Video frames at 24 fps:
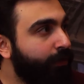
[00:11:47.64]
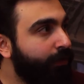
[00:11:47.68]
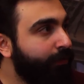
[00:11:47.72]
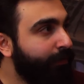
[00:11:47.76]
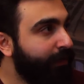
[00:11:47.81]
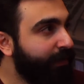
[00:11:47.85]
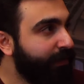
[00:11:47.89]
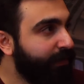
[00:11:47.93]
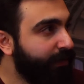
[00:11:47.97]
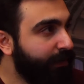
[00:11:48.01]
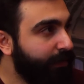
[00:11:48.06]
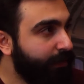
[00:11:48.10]

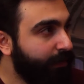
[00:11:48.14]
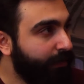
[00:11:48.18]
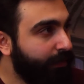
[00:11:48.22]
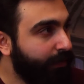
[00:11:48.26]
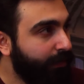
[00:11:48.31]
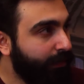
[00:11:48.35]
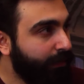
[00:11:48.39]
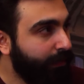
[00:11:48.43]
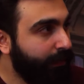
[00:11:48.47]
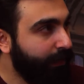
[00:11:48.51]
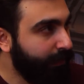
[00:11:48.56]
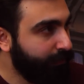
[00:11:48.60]
Normalde
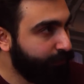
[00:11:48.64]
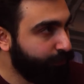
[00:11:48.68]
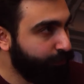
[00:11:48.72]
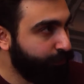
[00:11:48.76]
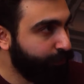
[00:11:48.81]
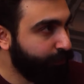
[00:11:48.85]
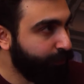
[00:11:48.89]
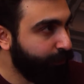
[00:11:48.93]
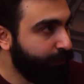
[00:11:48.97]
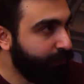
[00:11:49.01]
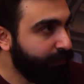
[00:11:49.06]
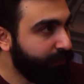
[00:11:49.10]

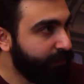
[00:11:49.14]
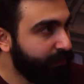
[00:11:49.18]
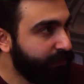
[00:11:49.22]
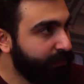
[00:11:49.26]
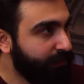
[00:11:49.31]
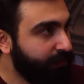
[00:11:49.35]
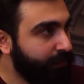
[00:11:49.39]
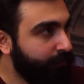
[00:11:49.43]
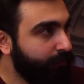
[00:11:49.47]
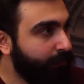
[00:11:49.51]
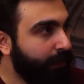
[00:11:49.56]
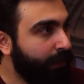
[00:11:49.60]
elektronik
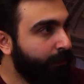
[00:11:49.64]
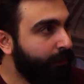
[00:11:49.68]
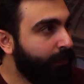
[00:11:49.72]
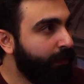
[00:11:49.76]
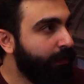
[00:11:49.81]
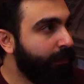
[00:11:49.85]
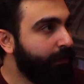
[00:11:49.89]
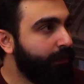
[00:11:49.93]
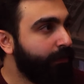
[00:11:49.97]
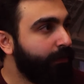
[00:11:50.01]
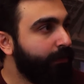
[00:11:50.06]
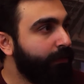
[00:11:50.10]
mühendisiyim
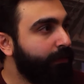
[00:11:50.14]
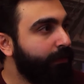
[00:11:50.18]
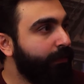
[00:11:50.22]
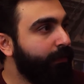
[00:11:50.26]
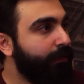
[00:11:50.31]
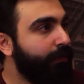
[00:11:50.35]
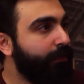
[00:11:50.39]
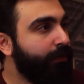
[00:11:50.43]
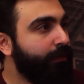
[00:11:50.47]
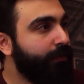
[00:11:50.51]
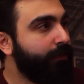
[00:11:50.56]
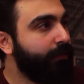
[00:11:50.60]
ama e,
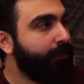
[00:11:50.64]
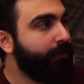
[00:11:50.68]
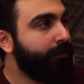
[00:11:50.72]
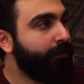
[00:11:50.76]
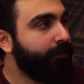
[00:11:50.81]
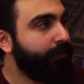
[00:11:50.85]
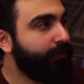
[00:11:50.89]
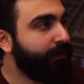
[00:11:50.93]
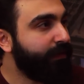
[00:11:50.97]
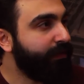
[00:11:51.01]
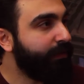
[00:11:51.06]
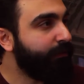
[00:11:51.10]

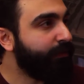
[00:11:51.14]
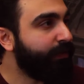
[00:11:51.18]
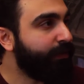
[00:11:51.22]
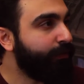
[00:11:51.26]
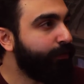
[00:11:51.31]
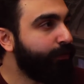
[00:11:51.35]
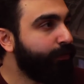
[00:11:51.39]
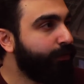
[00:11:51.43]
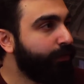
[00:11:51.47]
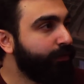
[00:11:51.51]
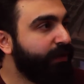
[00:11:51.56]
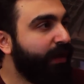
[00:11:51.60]
dedim ki
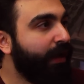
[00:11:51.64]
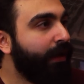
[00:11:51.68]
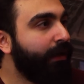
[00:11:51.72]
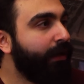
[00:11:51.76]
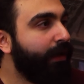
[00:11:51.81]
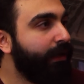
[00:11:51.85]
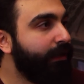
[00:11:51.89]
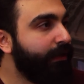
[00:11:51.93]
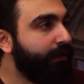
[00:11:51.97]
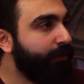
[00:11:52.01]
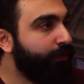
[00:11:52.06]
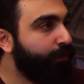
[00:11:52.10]
bu konuda
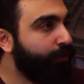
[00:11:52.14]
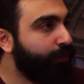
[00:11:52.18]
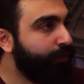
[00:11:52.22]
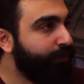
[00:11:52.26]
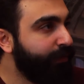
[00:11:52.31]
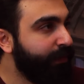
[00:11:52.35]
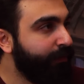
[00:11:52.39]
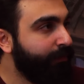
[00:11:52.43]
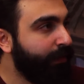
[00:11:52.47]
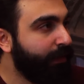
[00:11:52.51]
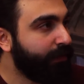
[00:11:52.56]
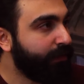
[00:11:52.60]
alaylı da
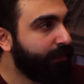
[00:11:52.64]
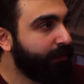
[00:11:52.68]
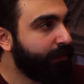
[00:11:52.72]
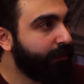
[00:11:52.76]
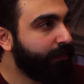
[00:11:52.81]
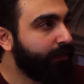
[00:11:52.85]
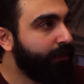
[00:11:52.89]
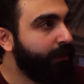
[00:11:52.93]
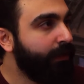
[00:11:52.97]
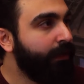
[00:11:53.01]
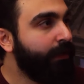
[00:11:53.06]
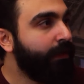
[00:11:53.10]
olmayayım artık.
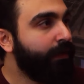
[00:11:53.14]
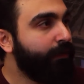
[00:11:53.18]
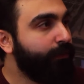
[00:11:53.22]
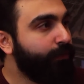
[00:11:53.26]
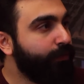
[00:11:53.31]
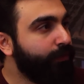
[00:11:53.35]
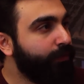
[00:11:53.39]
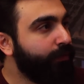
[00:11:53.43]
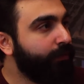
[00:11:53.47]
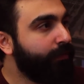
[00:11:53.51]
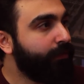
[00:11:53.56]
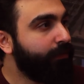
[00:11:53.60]
Hı hı.
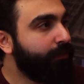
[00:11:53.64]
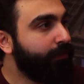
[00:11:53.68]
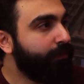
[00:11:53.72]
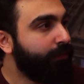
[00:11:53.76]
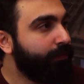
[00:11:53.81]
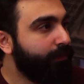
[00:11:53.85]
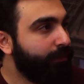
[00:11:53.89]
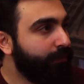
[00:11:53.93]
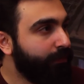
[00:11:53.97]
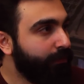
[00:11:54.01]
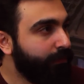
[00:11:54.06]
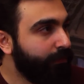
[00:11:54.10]
Bunu
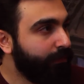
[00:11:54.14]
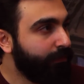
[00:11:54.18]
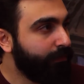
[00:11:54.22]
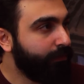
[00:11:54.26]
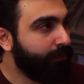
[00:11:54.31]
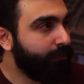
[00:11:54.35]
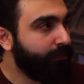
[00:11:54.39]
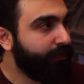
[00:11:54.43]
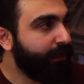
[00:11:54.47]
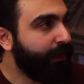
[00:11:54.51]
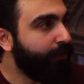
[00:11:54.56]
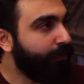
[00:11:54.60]
e,
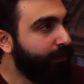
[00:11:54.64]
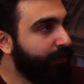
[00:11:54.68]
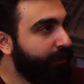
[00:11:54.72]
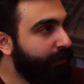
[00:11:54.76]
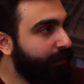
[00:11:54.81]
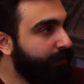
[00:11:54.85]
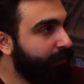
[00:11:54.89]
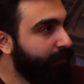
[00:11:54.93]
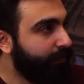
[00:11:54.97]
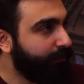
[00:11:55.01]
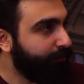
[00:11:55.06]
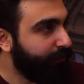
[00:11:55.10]

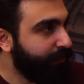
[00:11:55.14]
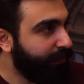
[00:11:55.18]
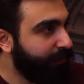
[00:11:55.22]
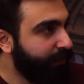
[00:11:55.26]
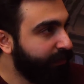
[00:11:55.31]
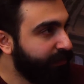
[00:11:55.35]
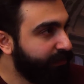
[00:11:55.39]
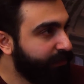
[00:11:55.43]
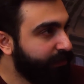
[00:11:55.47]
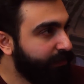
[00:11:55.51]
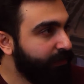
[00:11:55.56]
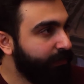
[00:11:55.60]
teoride de
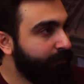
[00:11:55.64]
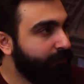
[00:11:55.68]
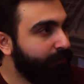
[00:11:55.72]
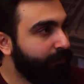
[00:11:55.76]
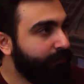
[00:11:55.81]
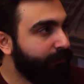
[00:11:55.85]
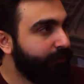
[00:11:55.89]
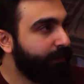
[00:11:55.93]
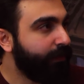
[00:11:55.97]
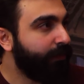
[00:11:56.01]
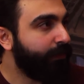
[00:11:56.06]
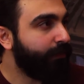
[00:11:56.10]
birleştireyim
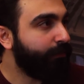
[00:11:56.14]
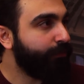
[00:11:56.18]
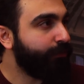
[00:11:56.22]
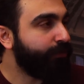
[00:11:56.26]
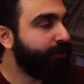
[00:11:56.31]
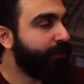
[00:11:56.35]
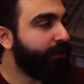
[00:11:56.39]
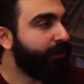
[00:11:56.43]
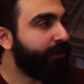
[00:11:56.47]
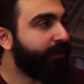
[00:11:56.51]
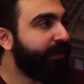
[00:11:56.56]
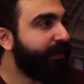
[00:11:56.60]
evet. ve bu
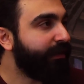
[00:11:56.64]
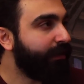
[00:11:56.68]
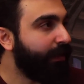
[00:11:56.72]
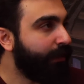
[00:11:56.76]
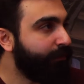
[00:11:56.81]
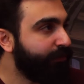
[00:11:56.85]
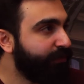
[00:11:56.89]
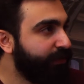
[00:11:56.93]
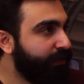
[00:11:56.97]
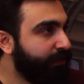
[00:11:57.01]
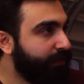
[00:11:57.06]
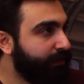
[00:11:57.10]
şekilde
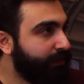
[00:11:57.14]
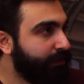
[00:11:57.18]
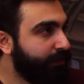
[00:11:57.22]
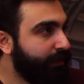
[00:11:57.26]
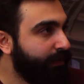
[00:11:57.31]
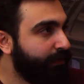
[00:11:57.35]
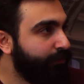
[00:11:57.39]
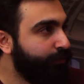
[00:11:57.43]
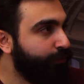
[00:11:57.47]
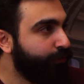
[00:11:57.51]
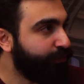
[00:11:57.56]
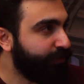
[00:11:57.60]

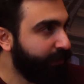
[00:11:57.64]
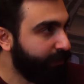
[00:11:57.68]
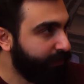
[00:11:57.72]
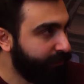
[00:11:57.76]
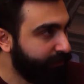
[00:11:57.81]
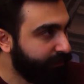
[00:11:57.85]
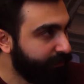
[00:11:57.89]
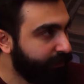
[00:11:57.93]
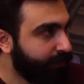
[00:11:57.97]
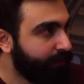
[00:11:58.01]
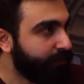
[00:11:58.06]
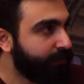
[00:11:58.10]
reklamcılıktan yüksek
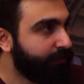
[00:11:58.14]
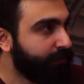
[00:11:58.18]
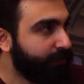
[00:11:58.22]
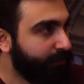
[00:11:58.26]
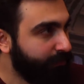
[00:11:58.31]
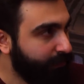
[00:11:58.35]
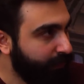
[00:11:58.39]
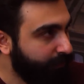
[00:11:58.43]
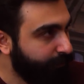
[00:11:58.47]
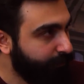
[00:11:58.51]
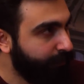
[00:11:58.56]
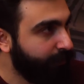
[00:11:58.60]
lisans
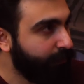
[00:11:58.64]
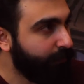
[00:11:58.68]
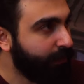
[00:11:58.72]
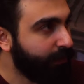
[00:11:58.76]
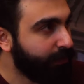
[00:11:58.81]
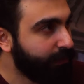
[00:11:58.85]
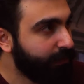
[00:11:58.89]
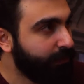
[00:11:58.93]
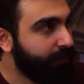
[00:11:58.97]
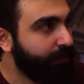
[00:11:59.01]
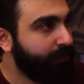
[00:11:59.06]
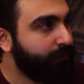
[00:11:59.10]
olur. yapmaya
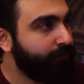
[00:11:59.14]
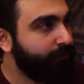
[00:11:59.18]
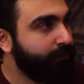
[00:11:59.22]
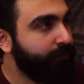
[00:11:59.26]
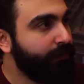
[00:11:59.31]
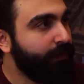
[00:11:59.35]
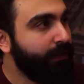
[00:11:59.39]
başladım.